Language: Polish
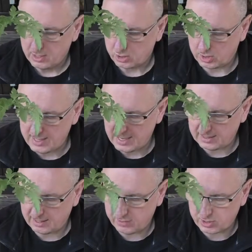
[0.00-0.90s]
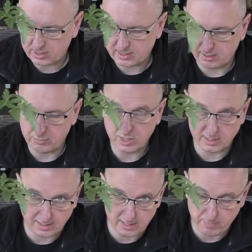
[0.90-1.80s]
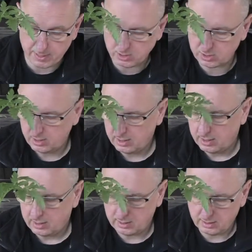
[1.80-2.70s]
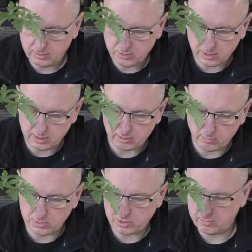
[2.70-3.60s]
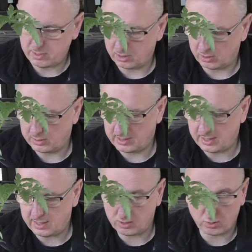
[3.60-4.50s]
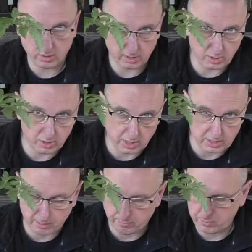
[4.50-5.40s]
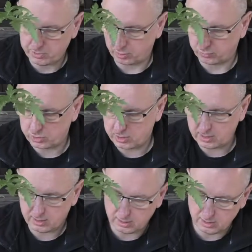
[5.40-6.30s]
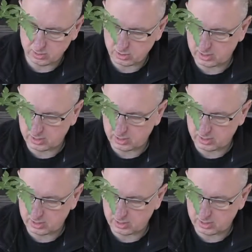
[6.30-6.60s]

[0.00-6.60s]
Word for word: Czyli jak najwyżej staramy się zasypać i dzięki temu będziemy mieli do, z jednego krzaczka pomidorów 4 i